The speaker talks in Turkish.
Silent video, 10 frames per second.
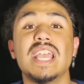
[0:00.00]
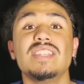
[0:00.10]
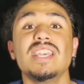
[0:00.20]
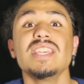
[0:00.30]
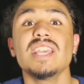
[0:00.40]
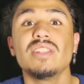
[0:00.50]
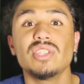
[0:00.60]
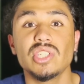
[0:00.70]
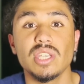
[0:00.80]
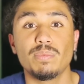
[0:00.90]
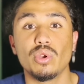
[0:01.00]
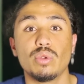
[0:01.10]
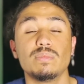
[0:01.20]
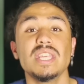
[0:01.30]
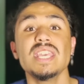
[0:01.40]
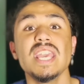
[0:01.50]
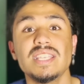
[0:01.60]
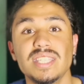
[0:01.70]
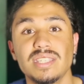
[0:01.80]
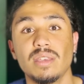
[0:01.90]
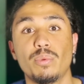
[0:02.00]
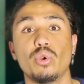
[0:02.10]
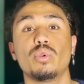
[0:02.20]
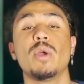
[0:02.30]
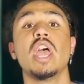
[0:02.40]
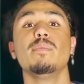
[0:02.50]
neyi yanlış yapıyorum? Neyi eksik yapıyorum?